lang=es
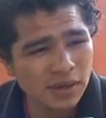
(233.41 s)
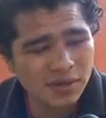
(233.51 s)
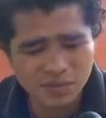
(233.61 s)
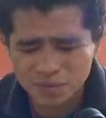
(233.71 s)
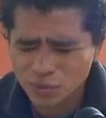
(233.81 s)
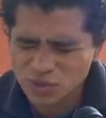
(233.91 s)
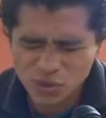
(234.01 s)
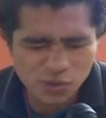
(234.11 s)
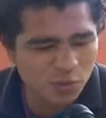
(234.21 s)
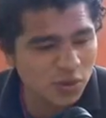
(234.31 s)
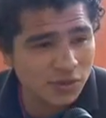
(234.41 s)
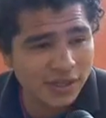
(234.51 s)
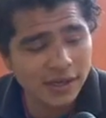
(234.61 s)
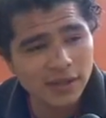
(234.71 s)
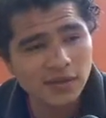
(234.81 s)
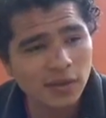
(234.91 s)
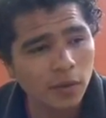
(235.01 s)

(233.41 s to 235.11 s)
muchos, muchos secretos se